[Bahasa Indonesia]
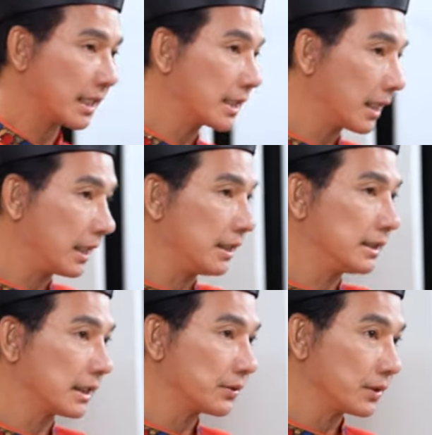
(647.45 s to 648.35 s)
Karena ini
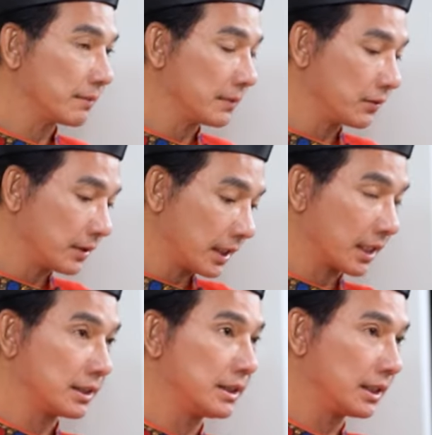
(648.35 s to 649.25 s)
saya sudah
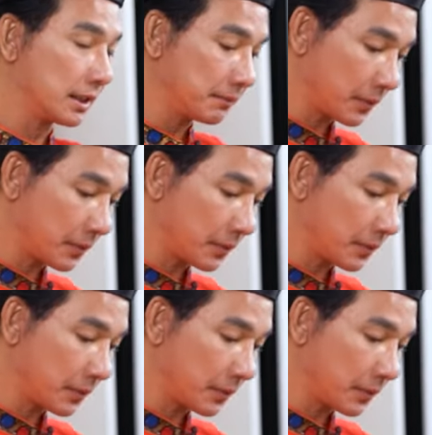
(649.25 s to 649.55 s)
menggunakan chicken